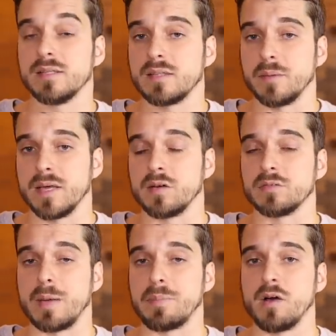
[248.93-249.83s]
E também não
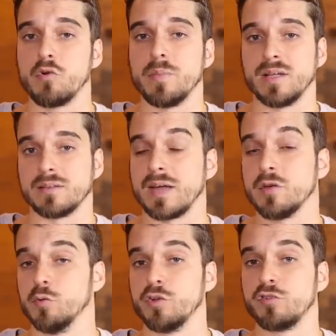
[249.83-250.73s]
dá para argumentar
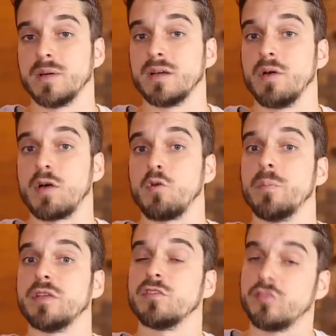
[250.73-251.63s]
que o Usman não é
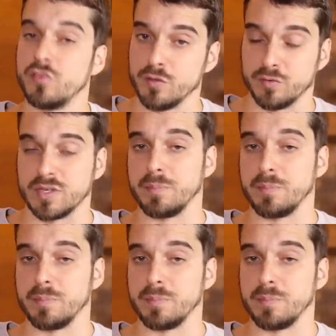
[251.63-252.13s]
competitivo.